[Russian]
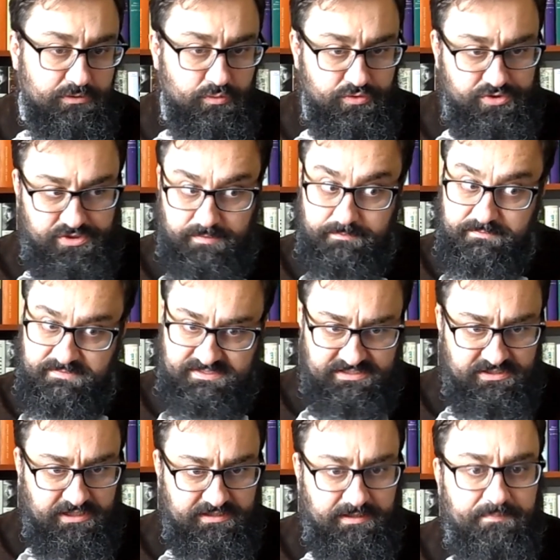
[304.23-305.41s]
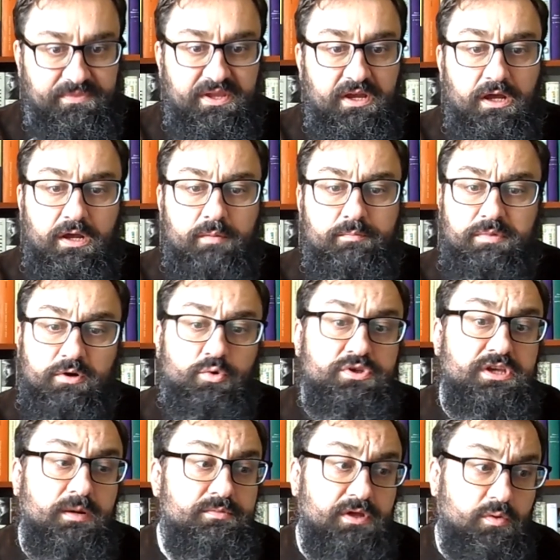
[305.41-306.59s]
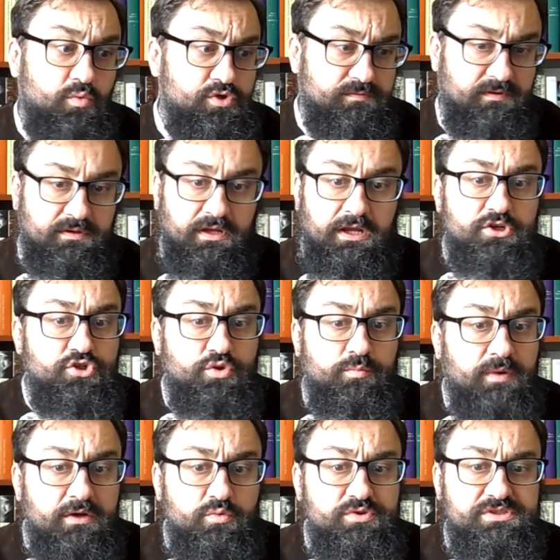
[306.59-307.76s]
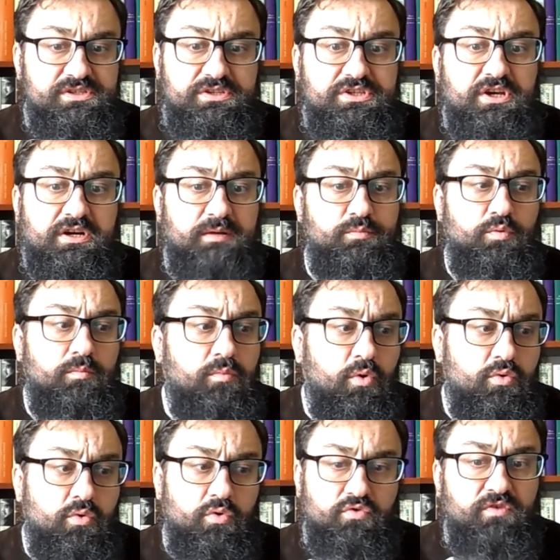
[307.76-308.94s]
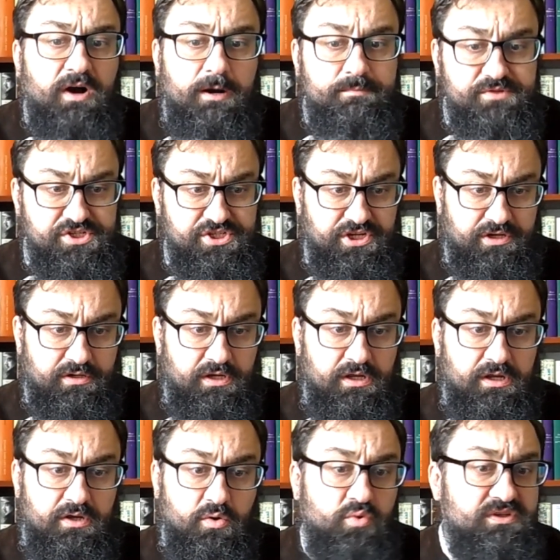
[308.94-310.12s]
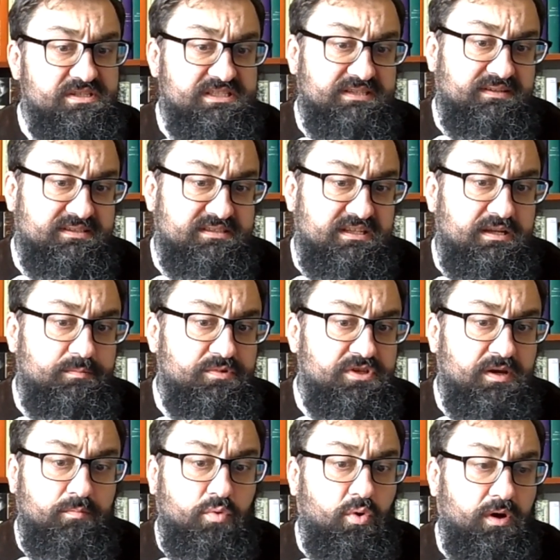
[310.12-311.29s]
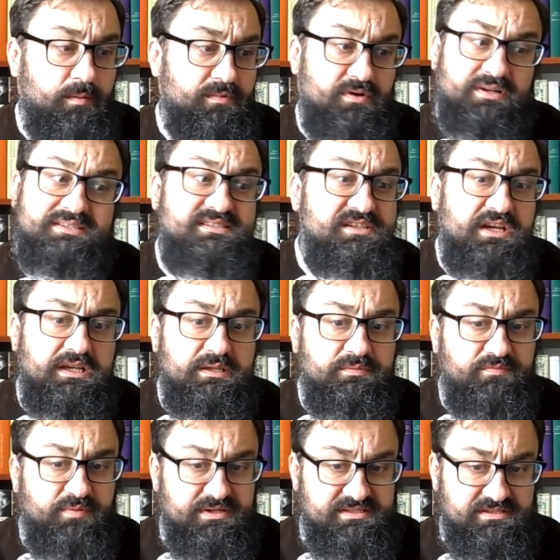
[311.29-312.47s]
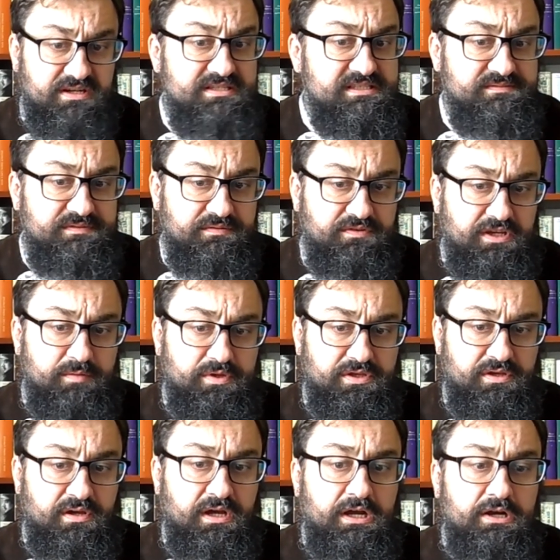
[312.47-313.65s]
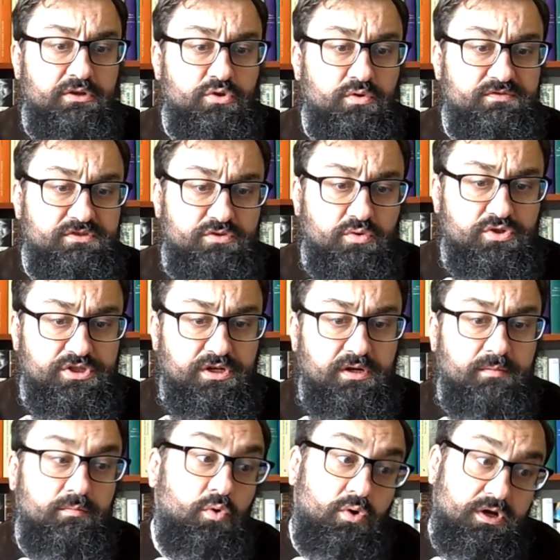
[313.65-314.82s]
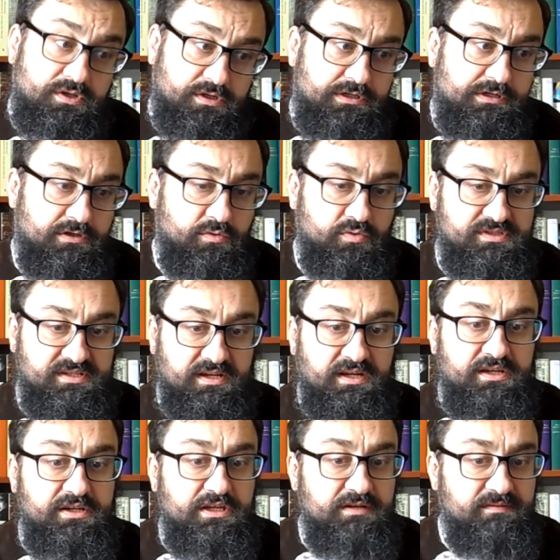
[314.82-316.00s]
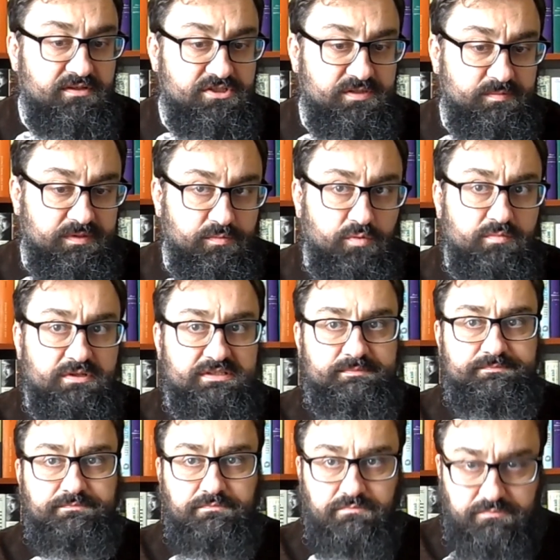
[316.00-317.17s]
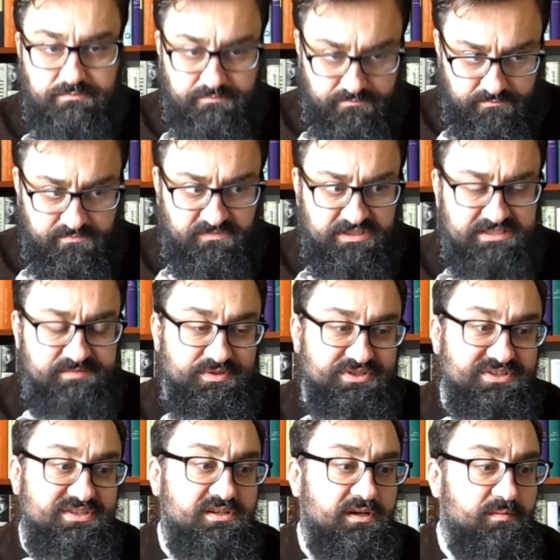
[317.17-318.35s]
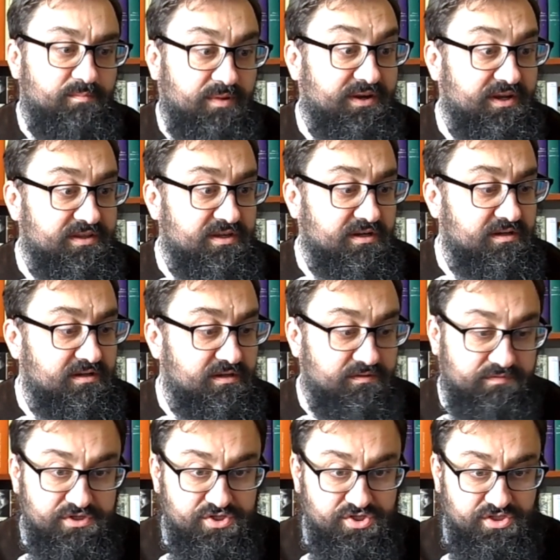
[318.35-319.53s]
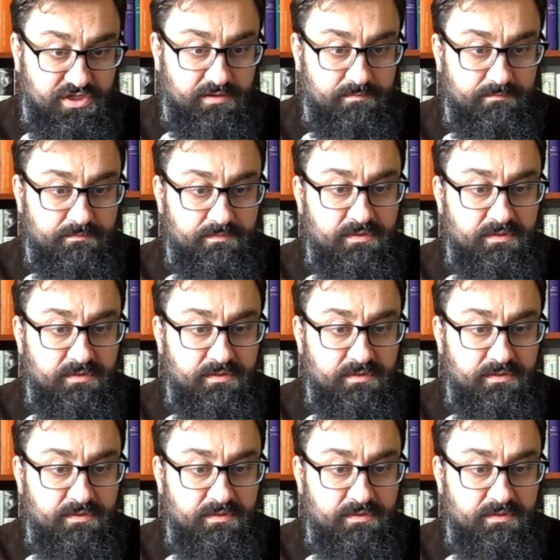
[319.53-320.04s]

следующее. Цитата. «Порой я обнаруживал, что молюсь некому Богу вообще. Он оставался для меня Богом, рассеянным в пространстве и времени, но все же мог откликнуться или волшебным образом изменить порядок вещей».